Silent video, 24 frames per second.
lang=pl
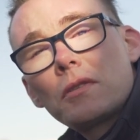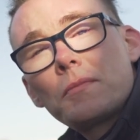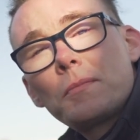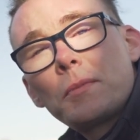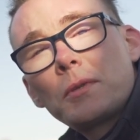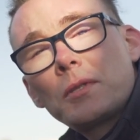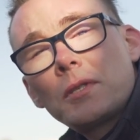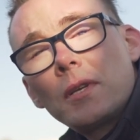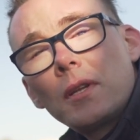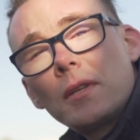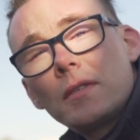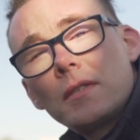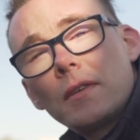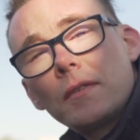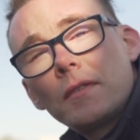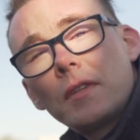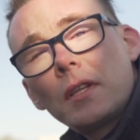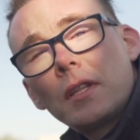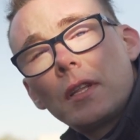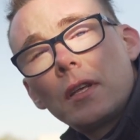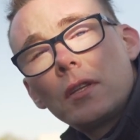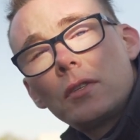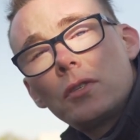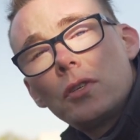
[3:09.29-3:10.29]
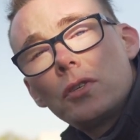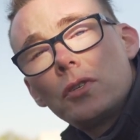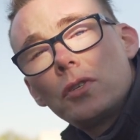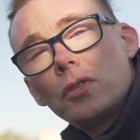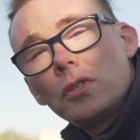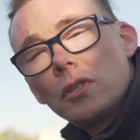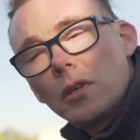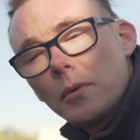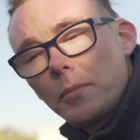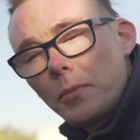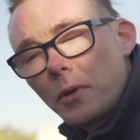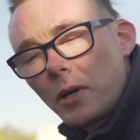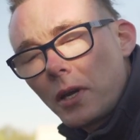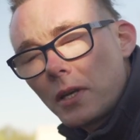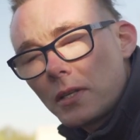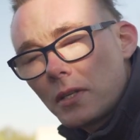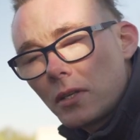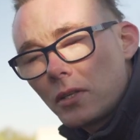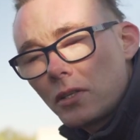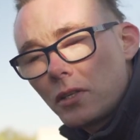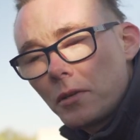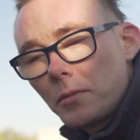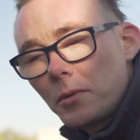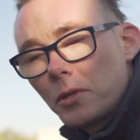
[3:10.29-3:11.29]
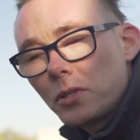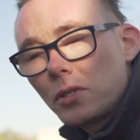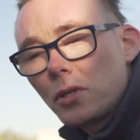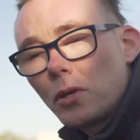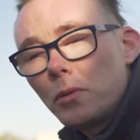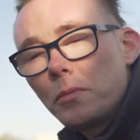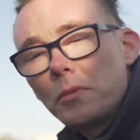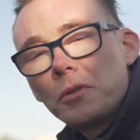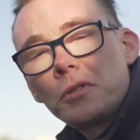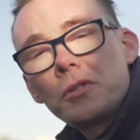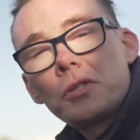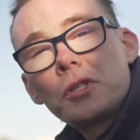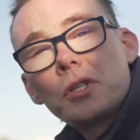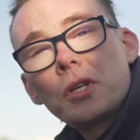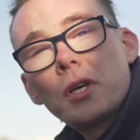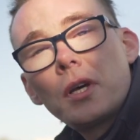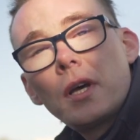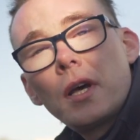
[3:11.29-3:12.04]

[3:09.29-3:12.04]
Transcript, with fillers: specjalista w danej dziedzinie, pokazać siebie, że umiesz,